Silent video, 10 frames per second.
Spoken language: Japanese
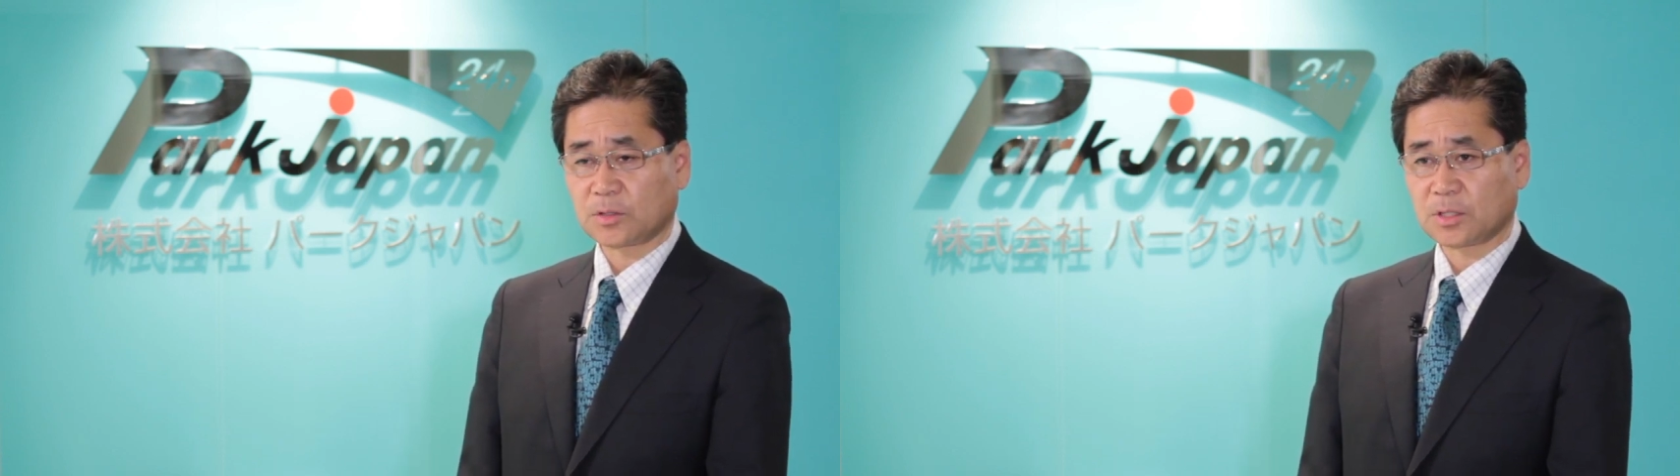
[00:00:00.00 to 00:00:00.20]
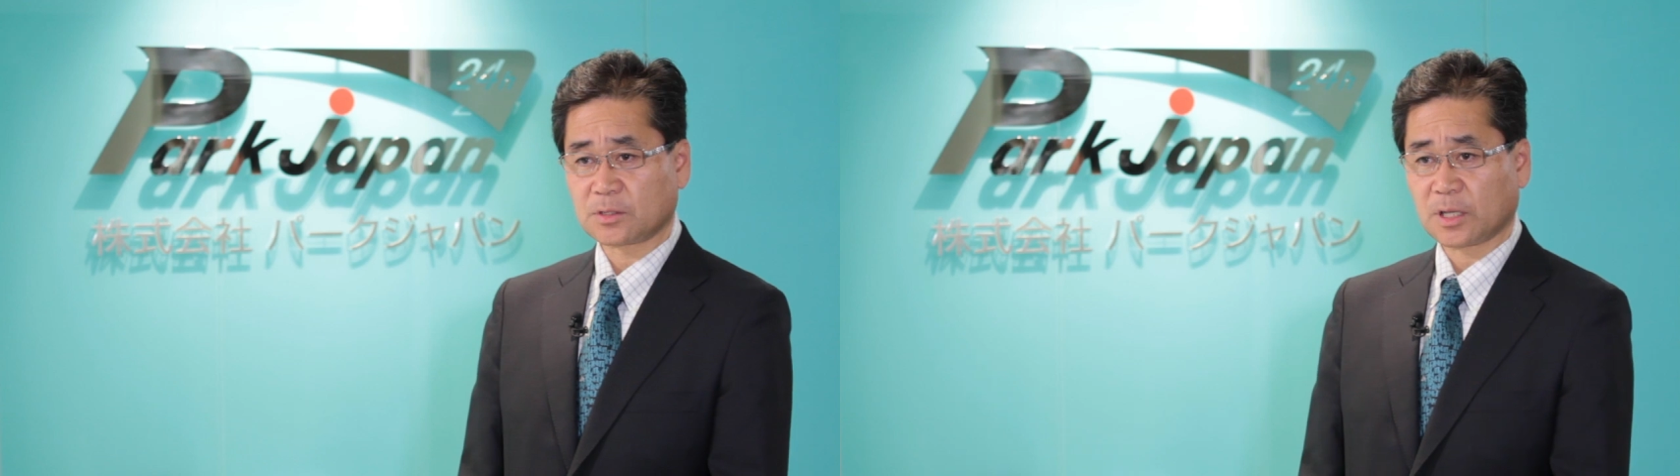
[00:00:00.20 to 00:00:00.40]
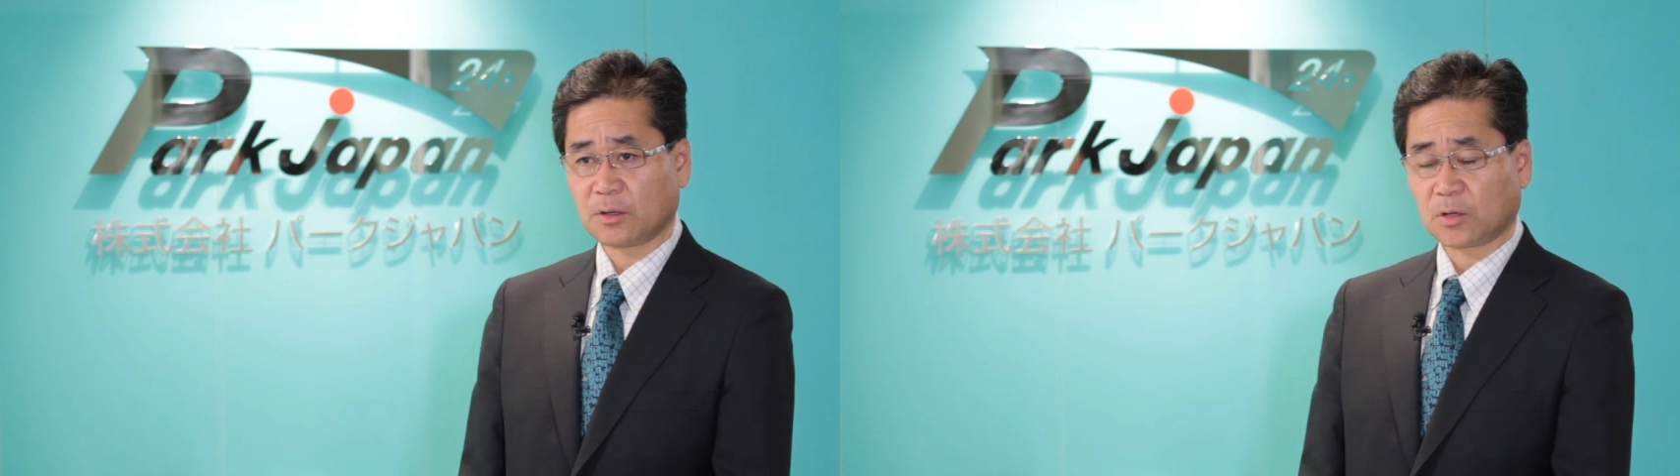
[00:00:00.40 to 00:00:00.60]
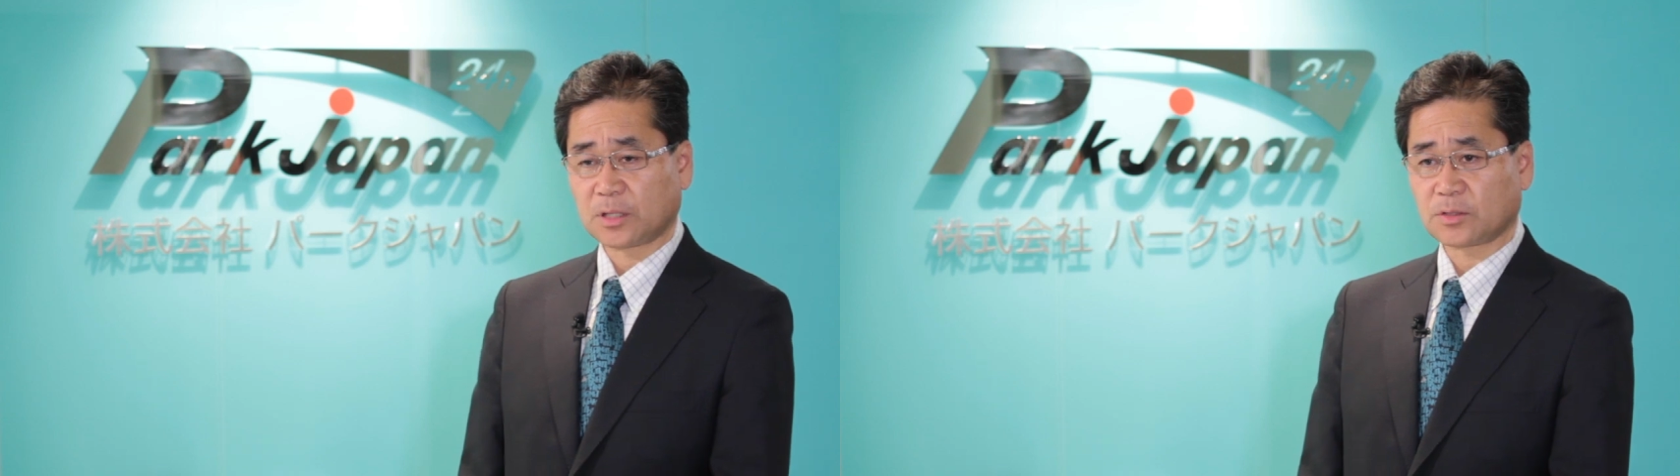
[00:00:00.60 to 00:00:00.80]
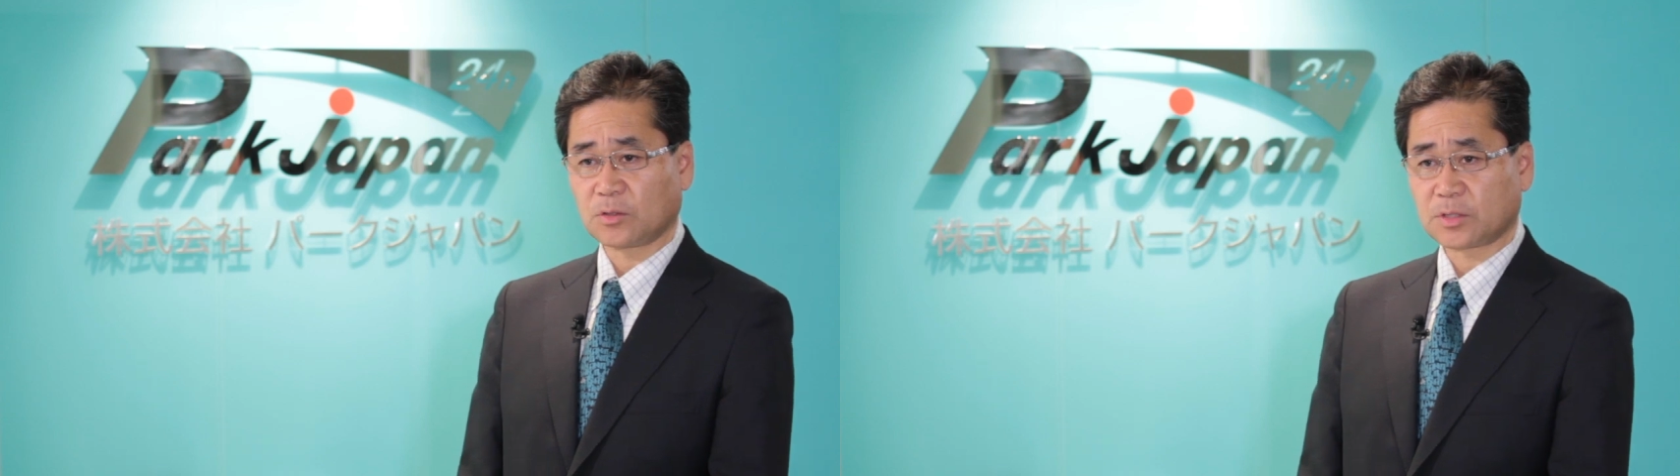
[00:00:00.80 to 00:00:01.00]
人材を
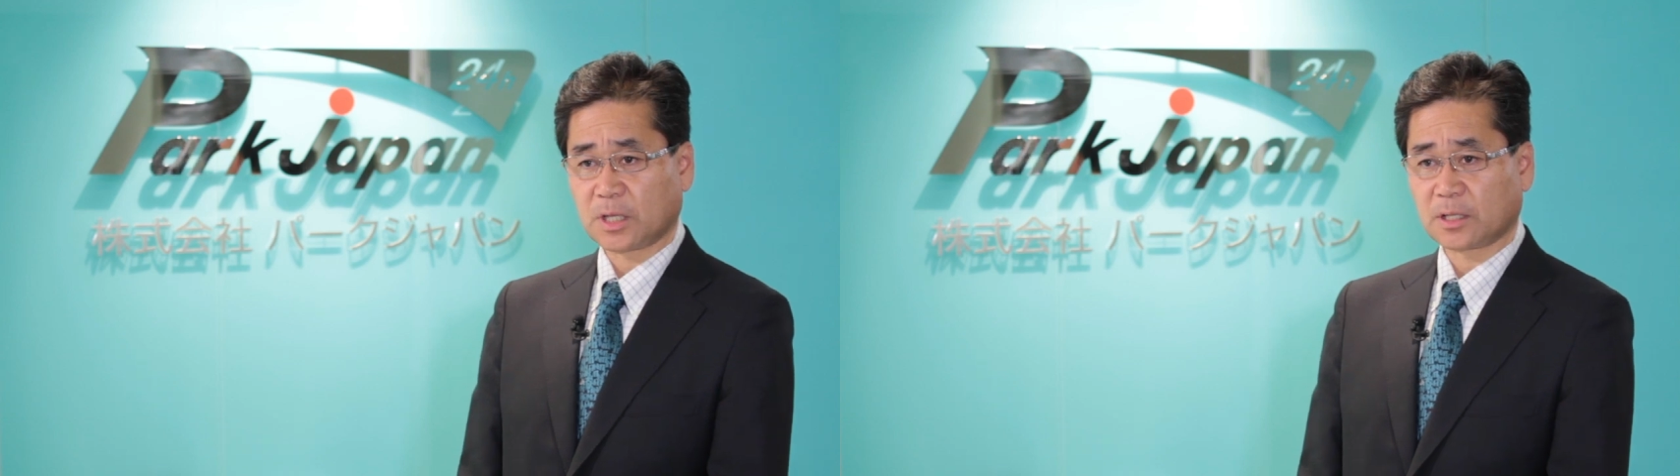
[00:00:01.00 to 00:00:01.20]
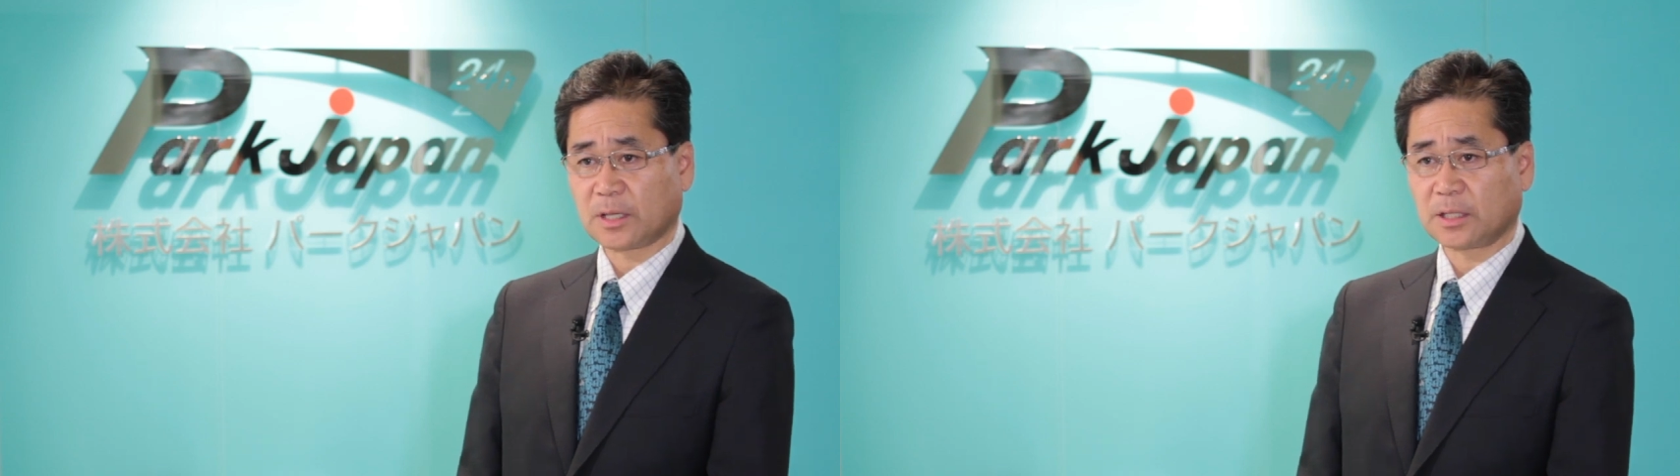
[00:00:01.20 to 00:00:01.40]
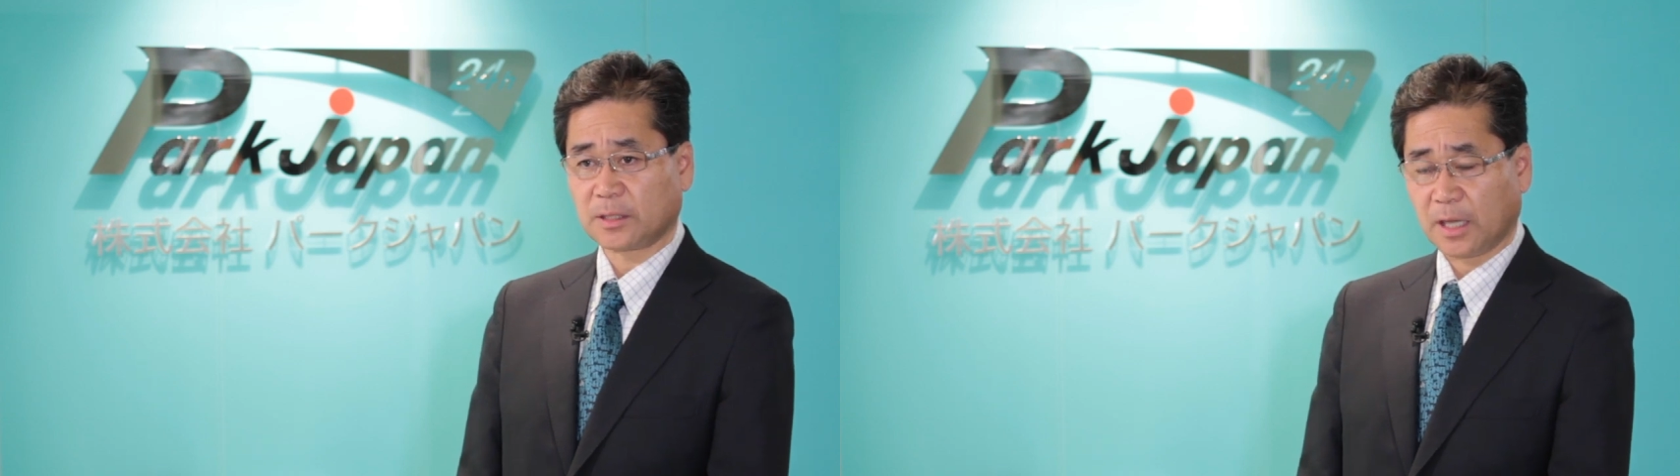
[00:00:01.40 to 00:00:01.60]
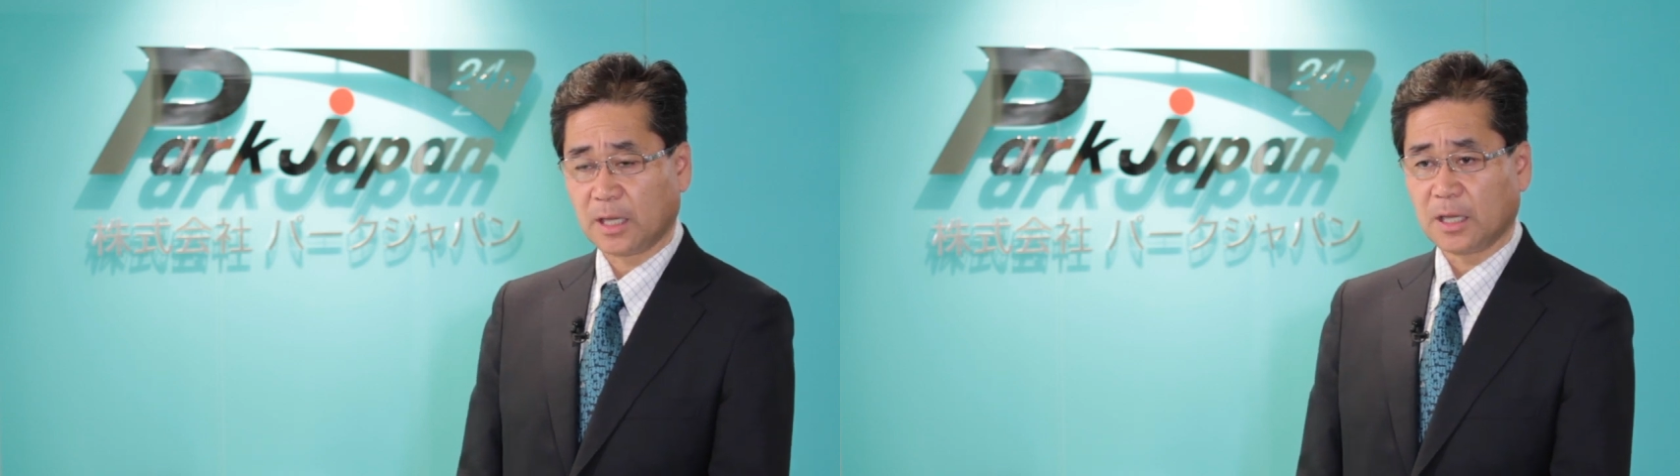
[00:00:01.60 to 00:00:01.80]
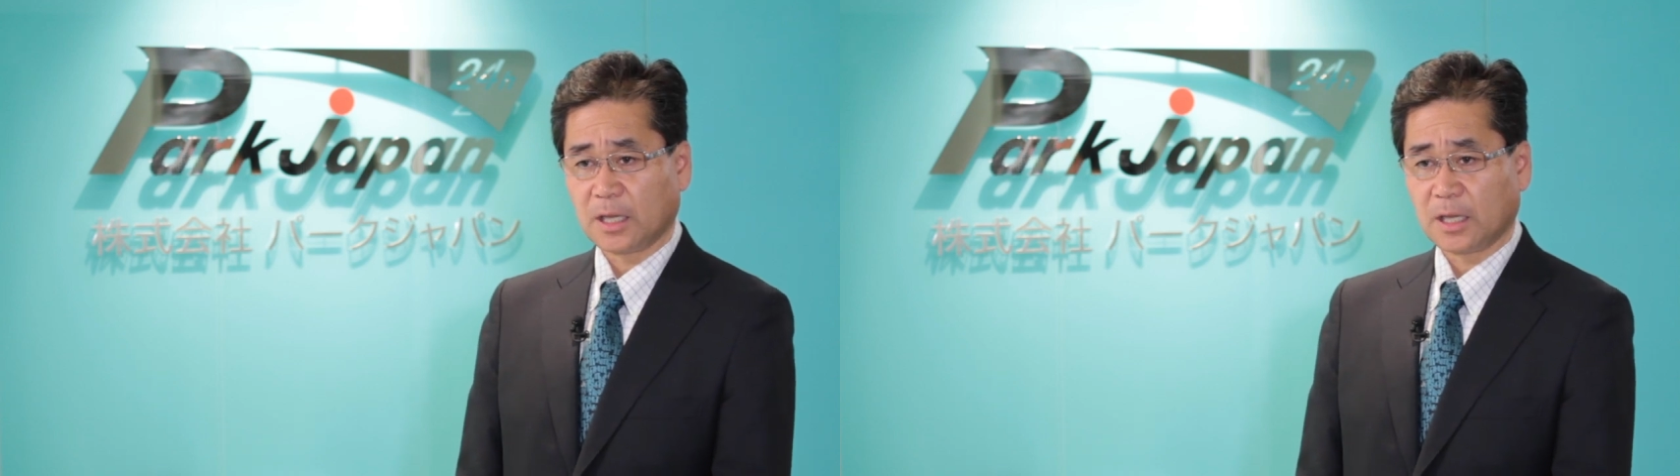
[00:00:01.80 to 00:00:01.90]
活用していただいて、